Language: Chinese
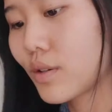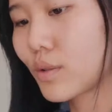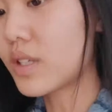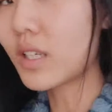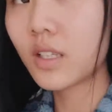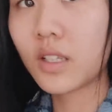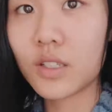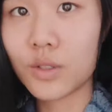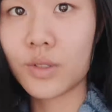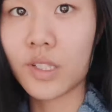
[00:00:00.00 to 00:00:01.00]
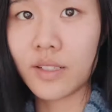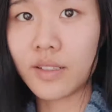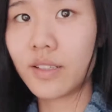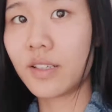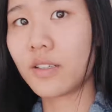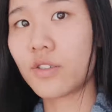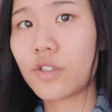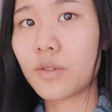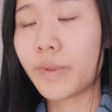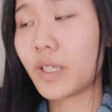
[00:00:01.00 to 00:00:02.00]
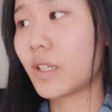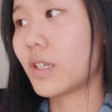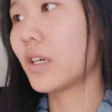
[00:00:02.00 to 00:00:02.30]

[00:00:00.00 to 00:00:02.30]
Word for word: 昨天呢就剪了一天的视频。